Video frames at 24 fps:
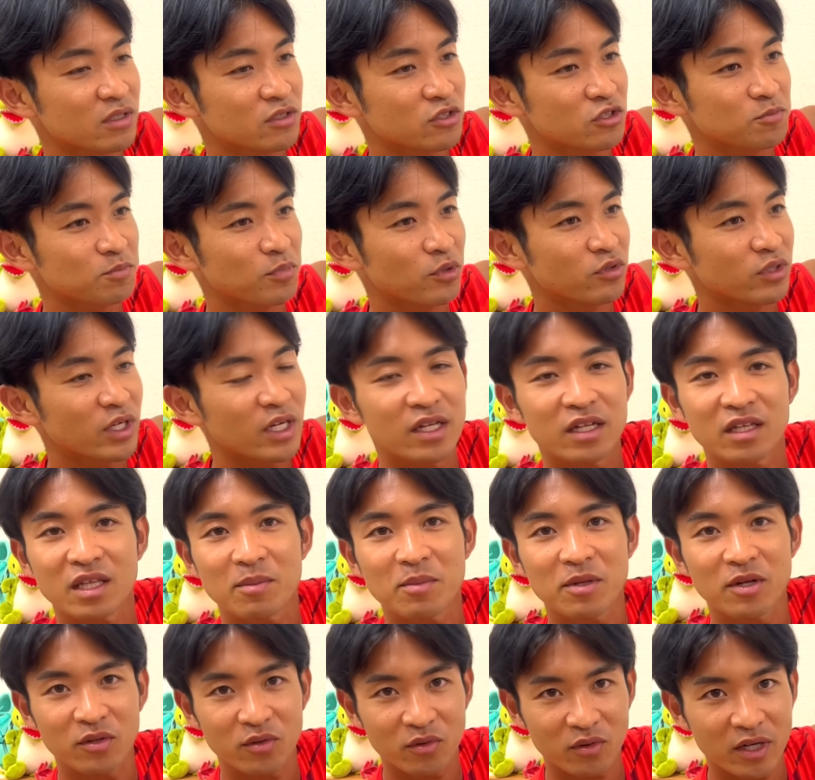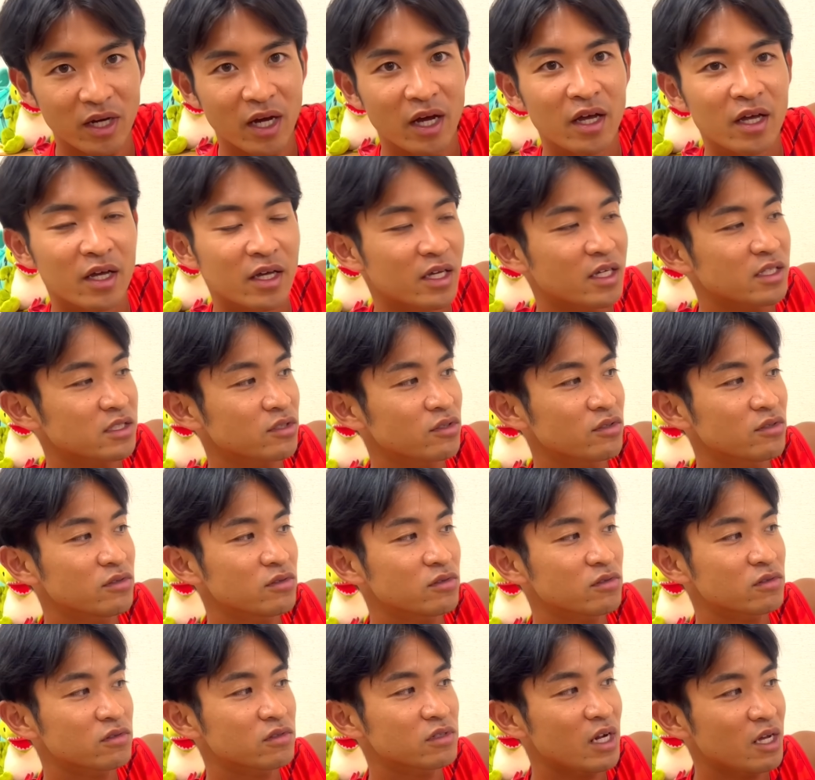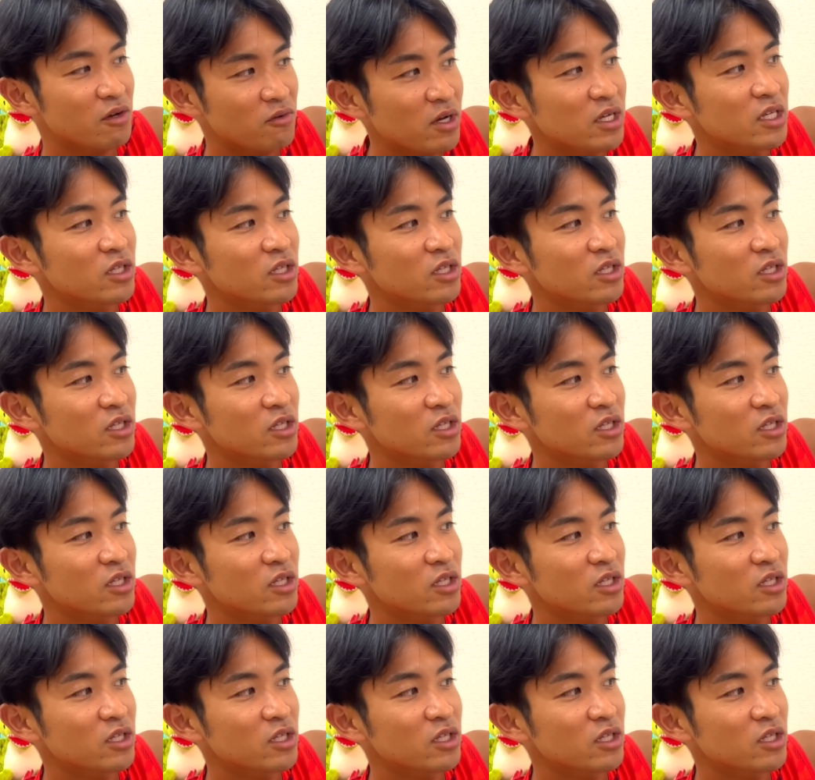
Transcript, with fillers: じゅっぽんぐらい入れてみるとか、えー、そういうのぐらいは